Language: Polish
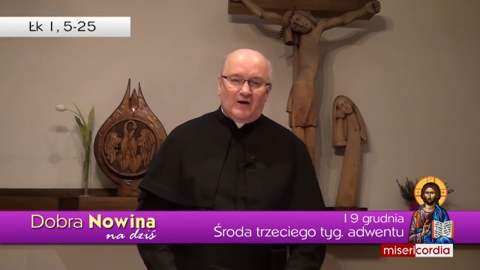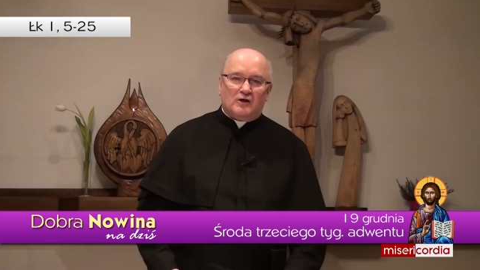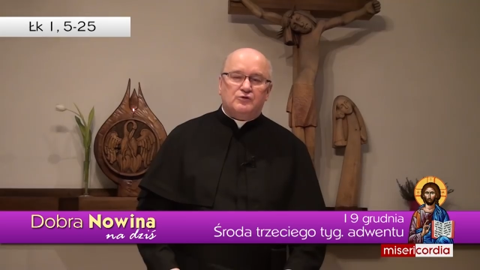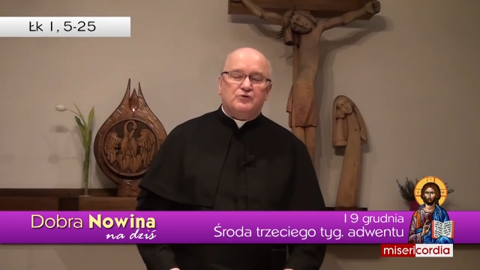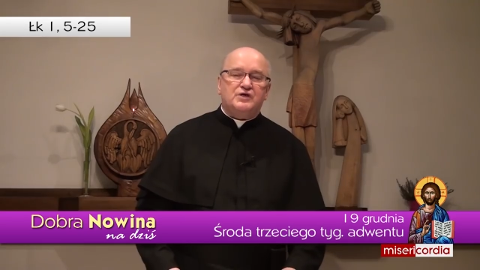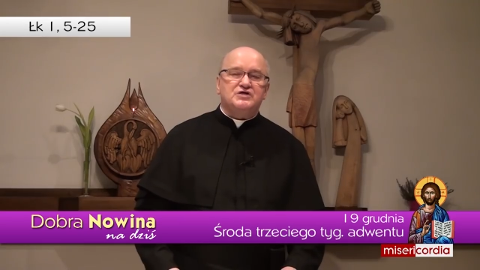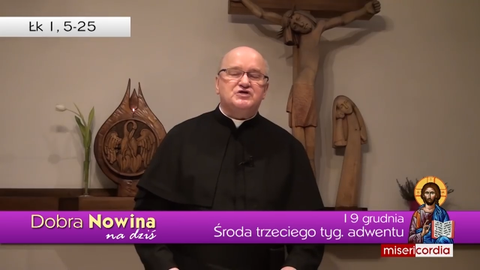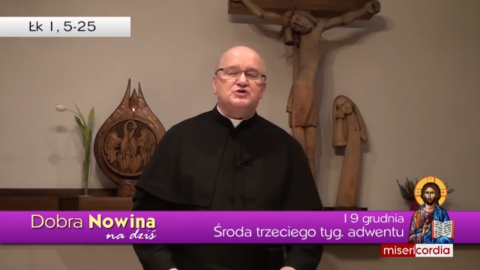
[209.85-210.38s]

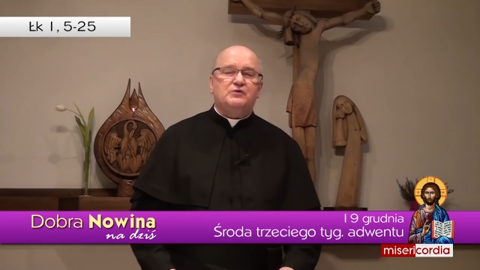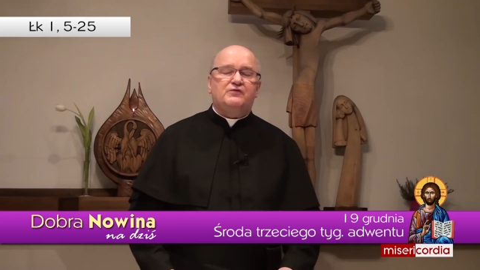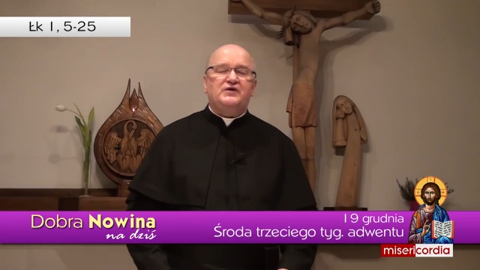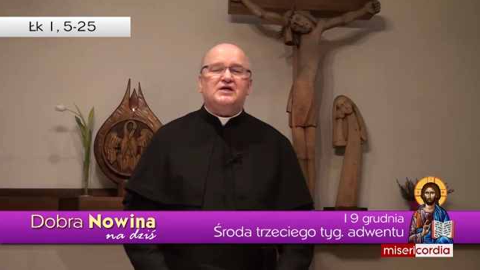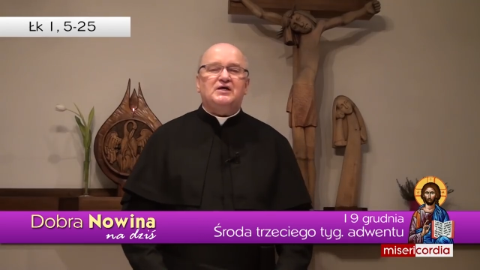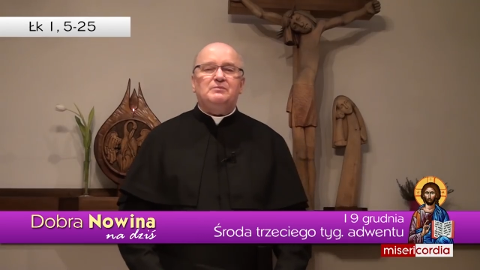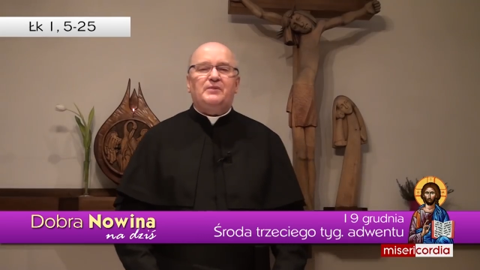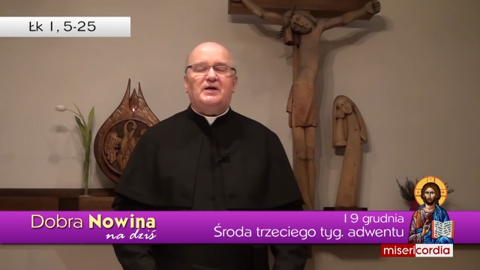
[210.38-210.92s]
który jest
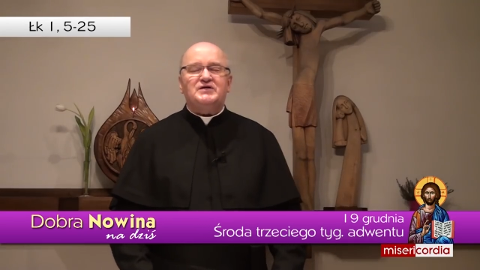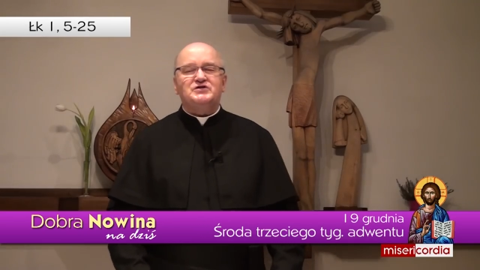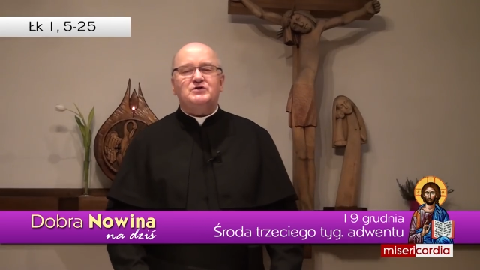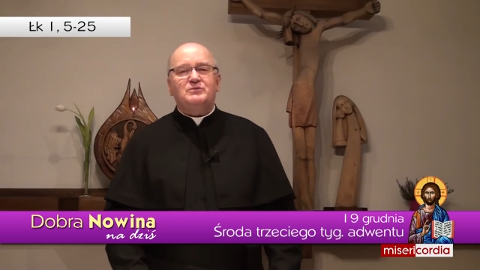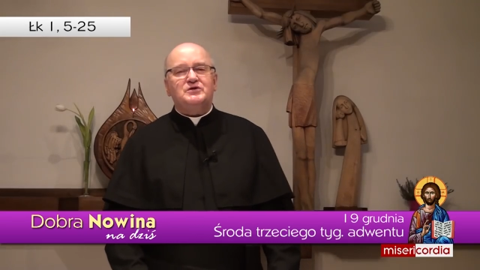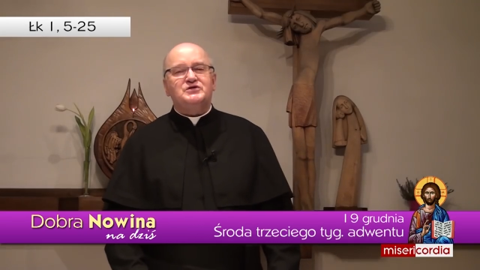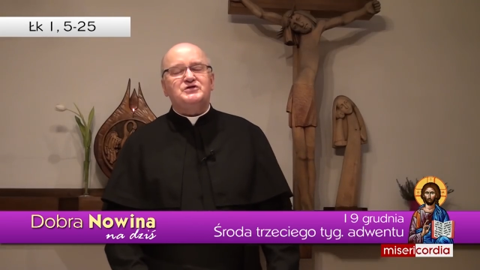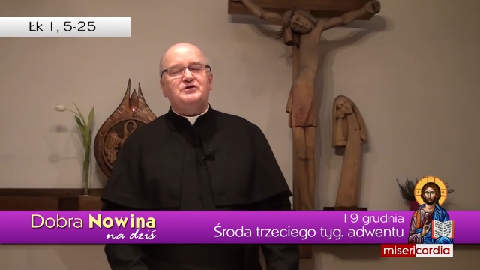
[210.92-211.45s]
człowiekiem bardzo
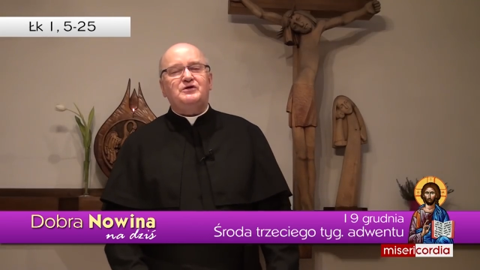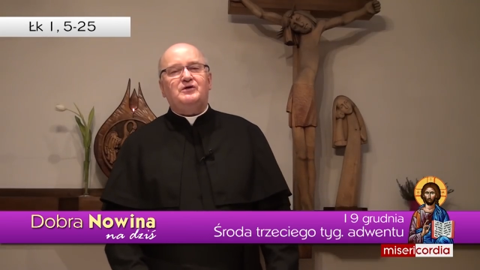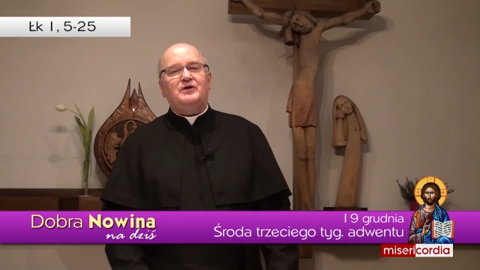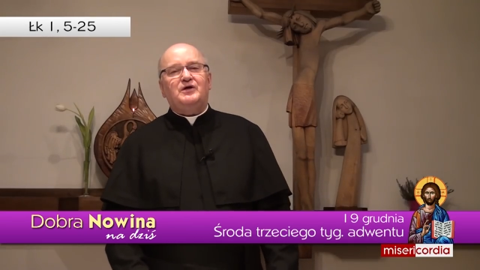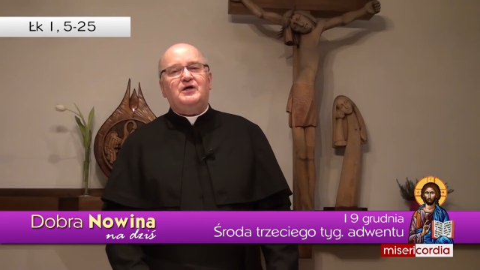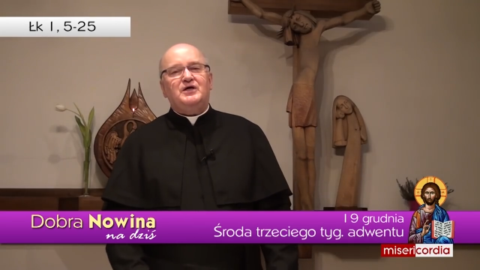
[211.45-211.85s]
mocno